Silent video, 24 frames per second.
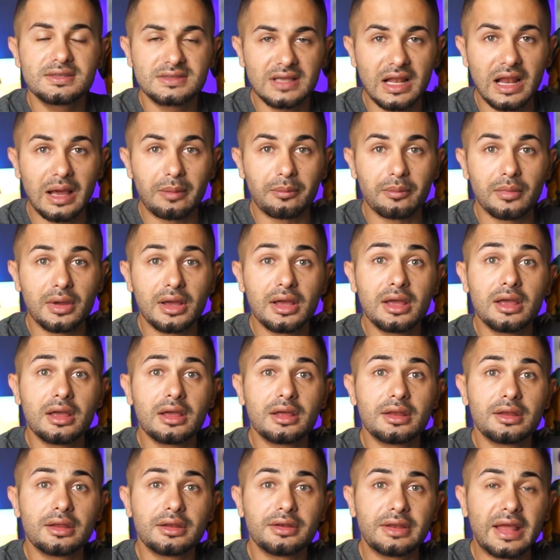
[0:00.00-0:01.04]
سلام
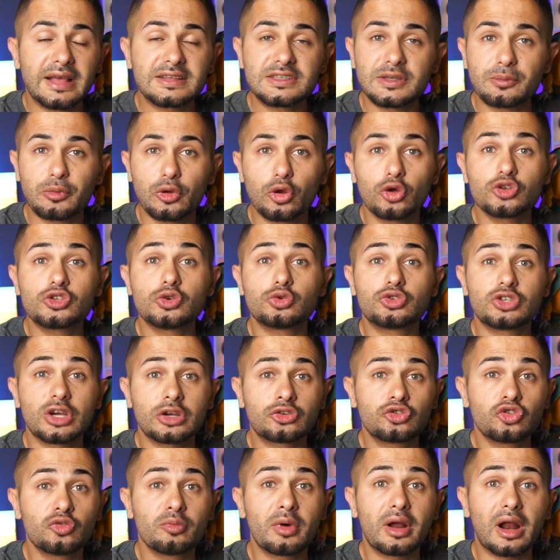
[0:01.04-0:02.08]
نانسي بيلوسي
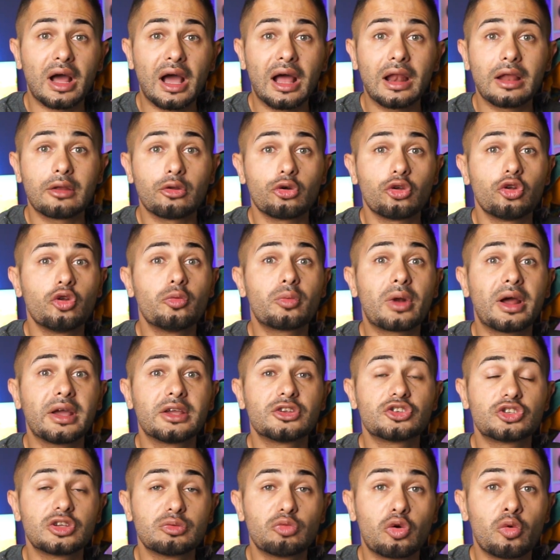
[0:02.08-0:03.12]
وتشاك شومر اعلنوا انهم راح
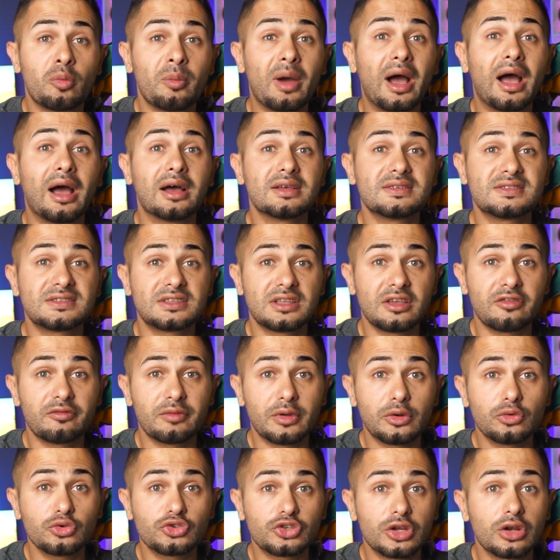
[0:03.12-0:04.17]
يجتمعوا مع ستيف
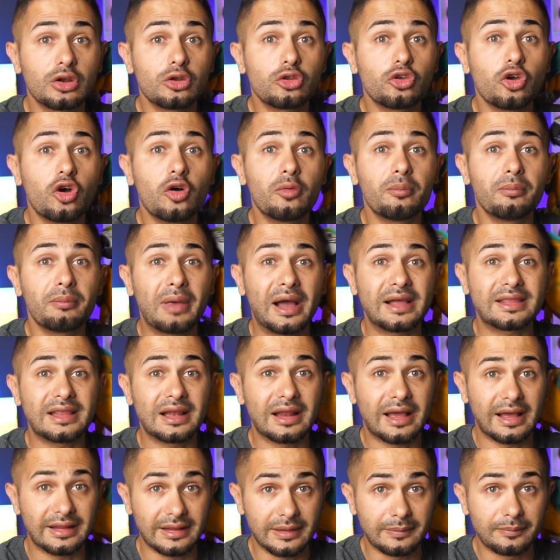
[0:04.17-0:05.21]
مانوشن اليوم بعد
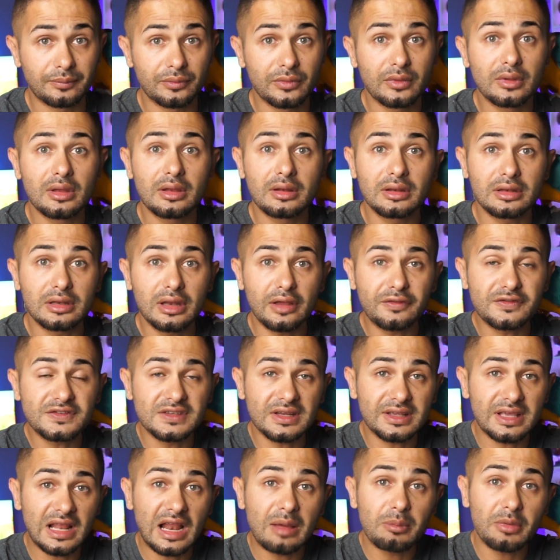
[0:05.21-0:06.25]
الغداء
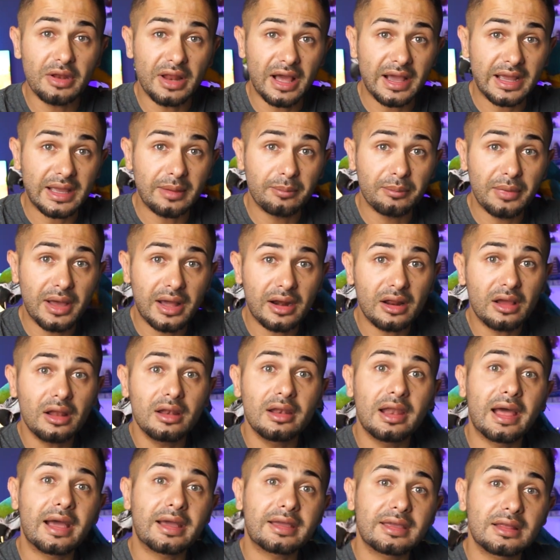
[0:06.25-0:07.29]
نفس الكلام اللي انحكى
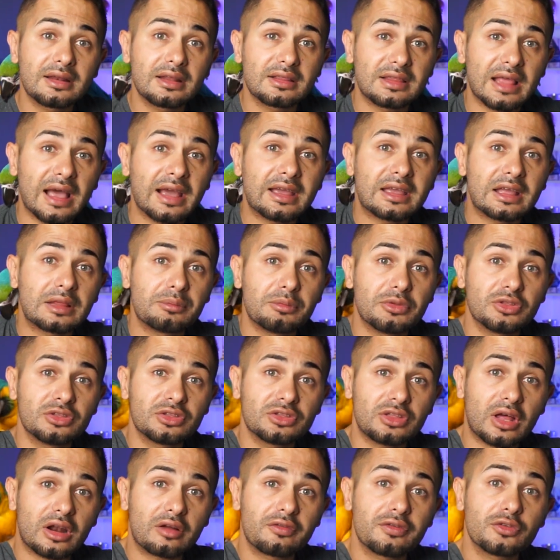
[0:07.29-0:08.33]
امبارح لكن اتاكد من
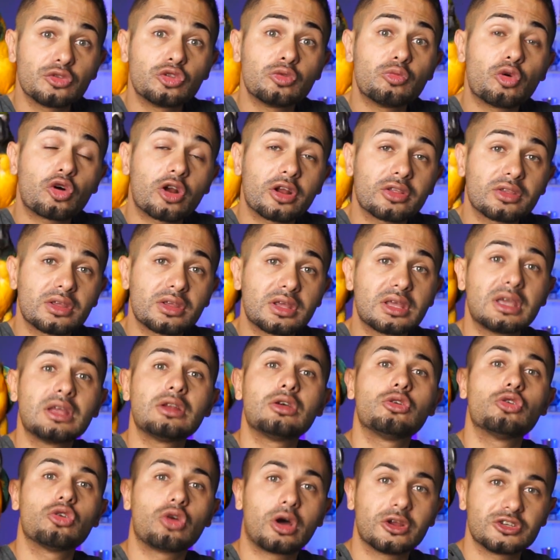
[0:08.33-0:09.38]
طرف
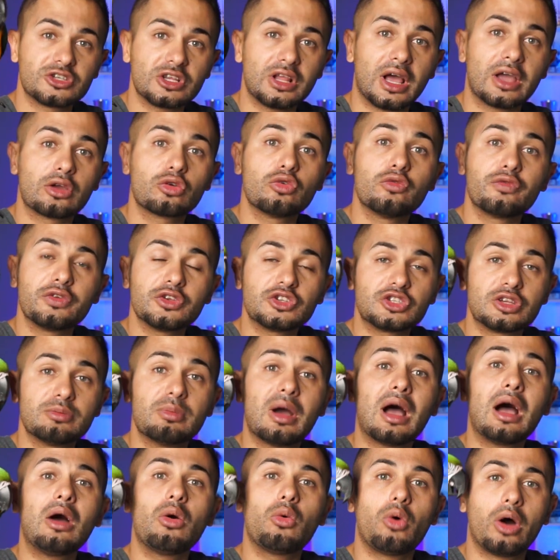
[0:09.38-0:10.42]
الديمقراطيين انه عن جد حيكون في
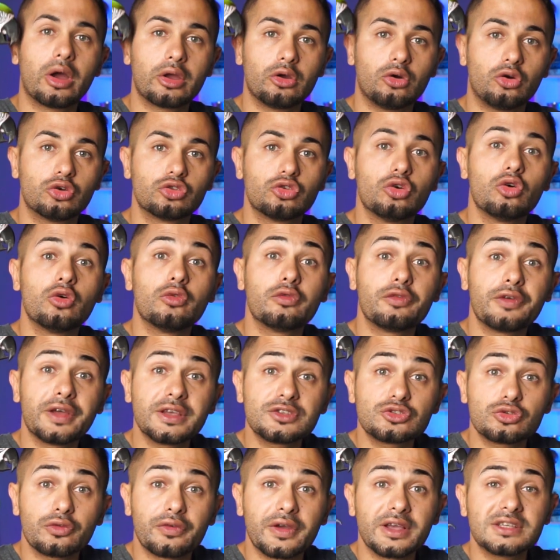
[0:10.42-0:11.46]
اجتماع وحيقعدوا
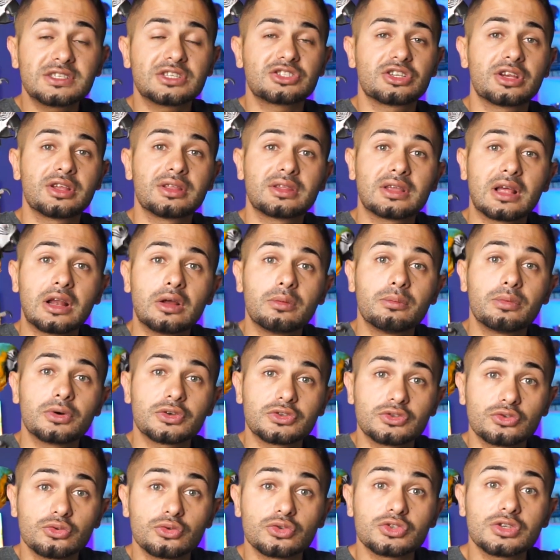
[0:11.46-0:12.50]
فيس تو فيس عشان يتكلموا
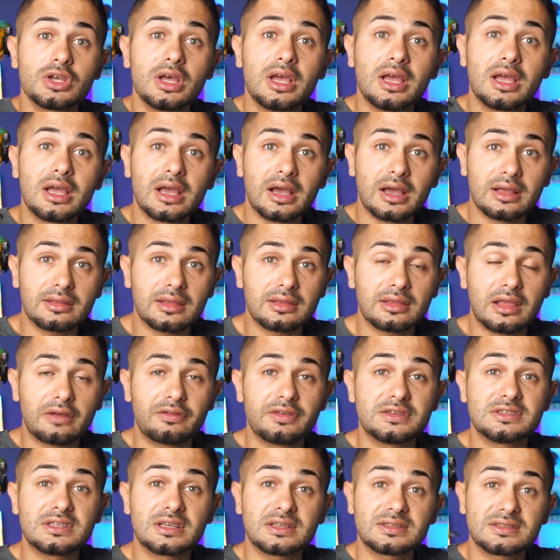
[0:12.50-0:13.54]
بخصوص خطه
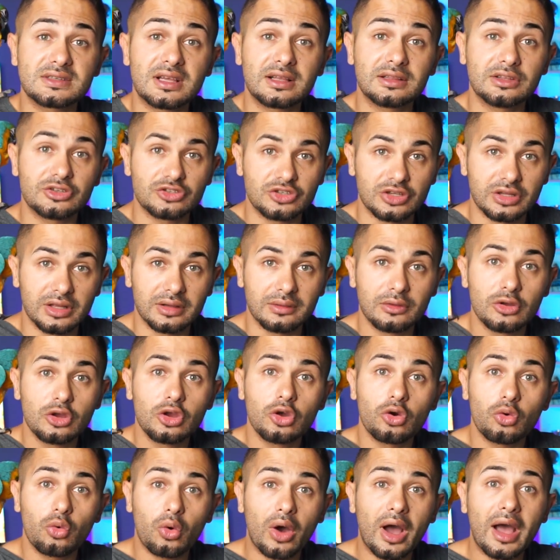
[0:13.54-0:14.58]
تحفيز الاقتصاد الجديده
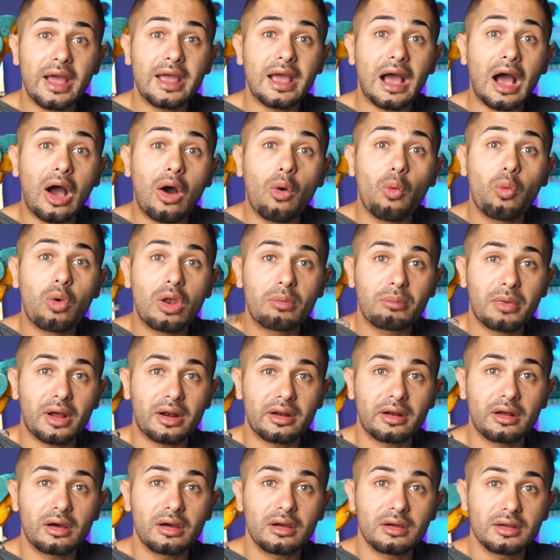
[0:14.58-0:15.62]
وهاي اول
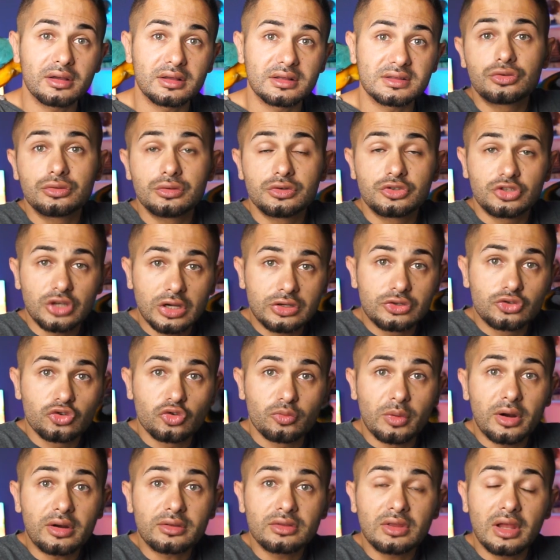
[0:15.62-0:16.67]
مره تشاك
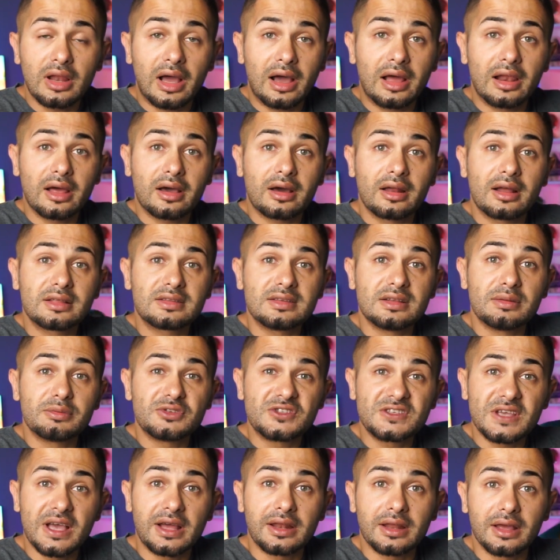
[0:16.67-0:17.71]
شومر طلع على قناه
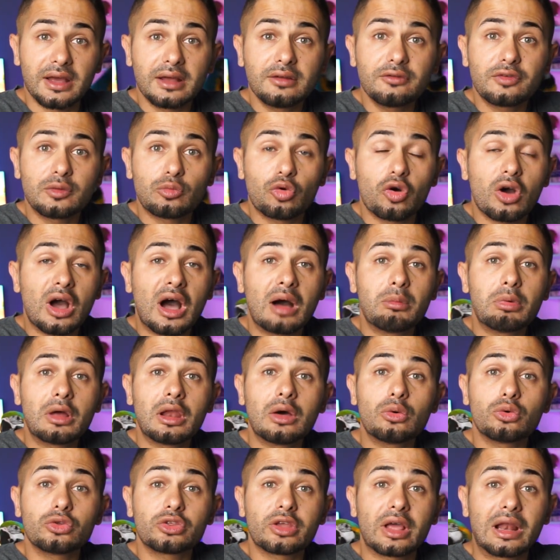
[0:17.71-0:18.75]
سي ان ان في
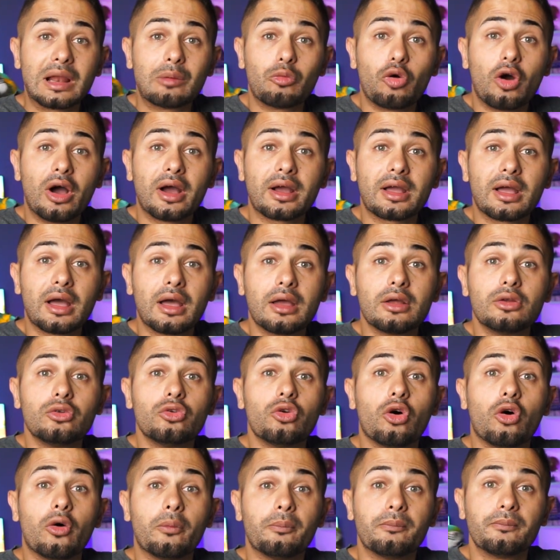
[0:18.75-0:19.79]
مقابله وتكلم وحكى
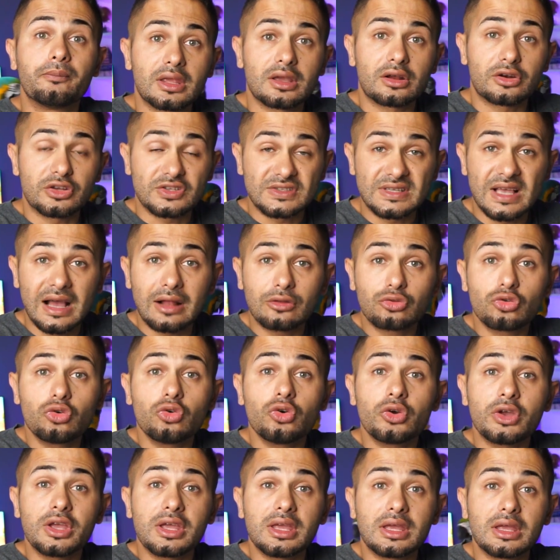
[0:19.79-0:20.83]
انه
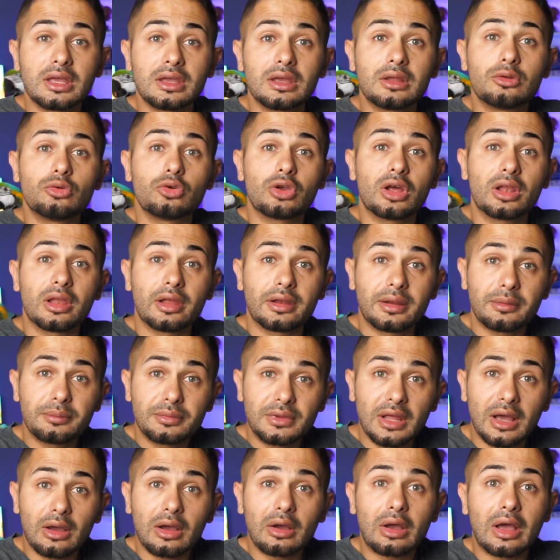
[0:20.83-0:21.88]
رسالته هي انه يلا
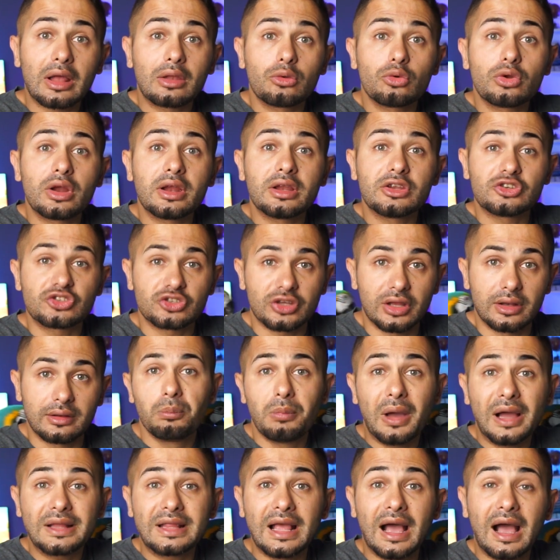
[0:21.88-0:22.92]
نبدا خلونا نشتغل
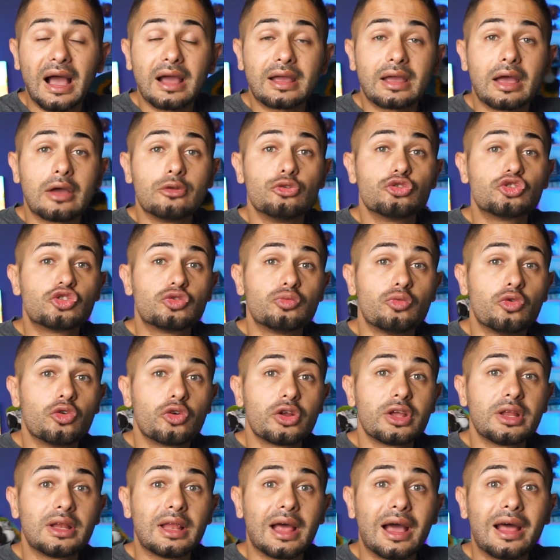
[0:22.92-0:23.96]
بعدها حكى انه
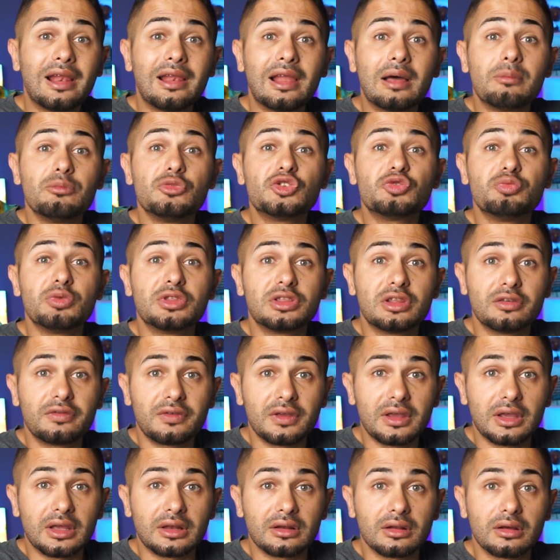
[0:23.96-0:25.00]
الجمهوريين لهلا مش
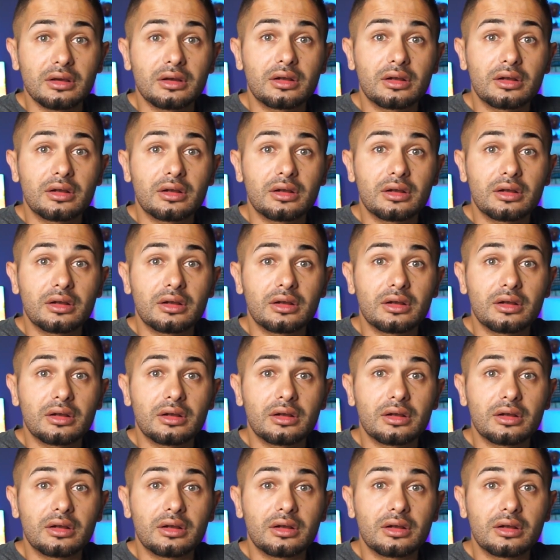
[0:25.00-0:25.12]
متفقين